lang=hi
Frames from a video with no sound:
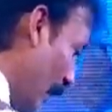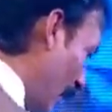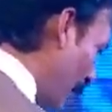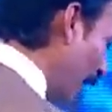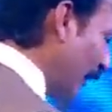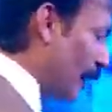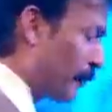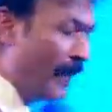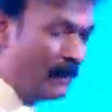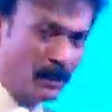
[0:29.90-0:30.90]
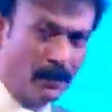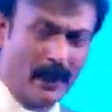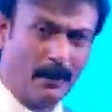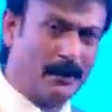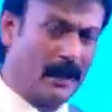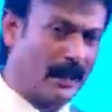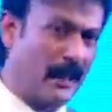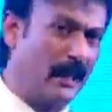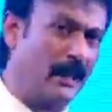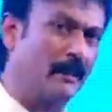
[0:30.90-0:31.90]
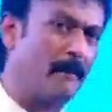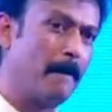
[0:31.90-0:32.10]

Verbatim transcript: हमारे देश में जो मैंने हमेशा कहा है